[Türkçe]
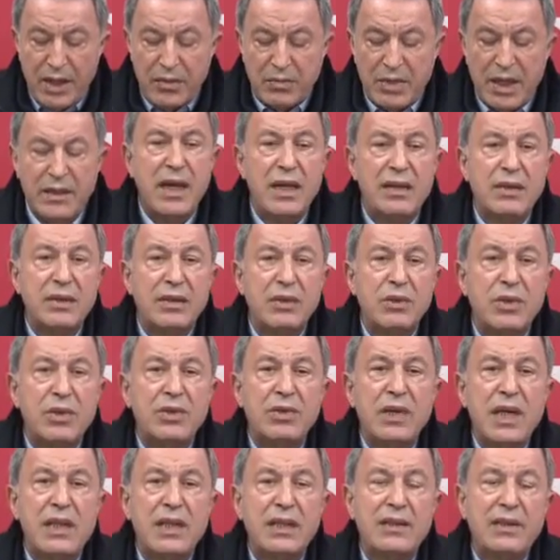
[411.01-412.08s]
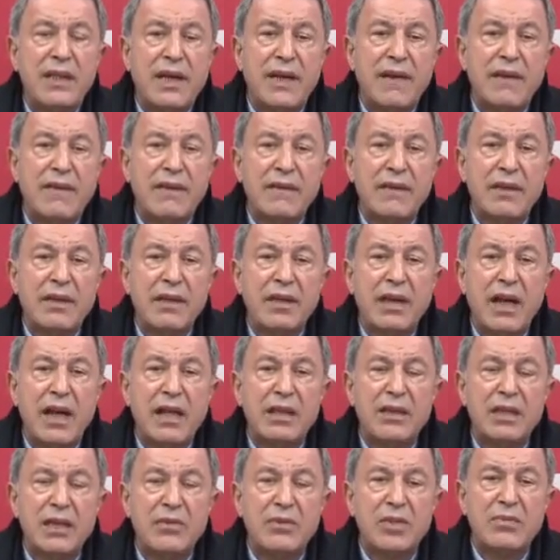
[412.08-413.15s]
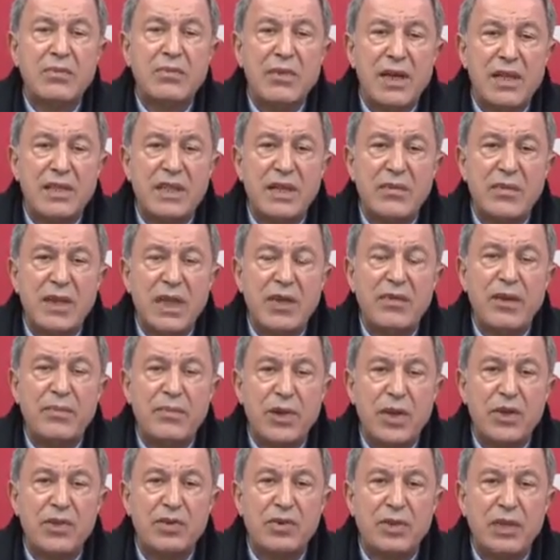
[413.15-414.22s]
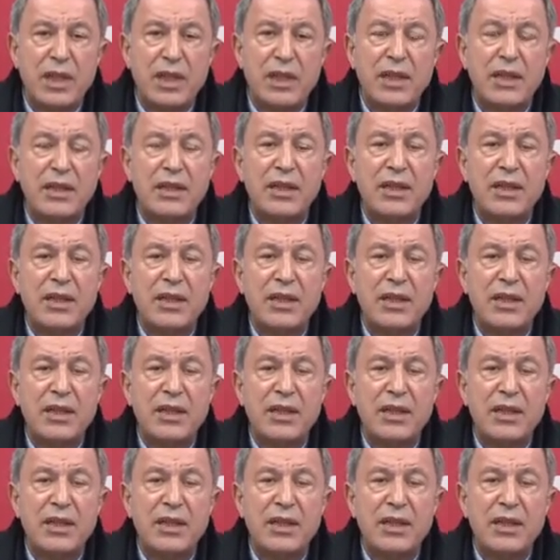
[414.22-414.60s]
Batı'dan özellikle e, aldığımız malzemeyi ve personeli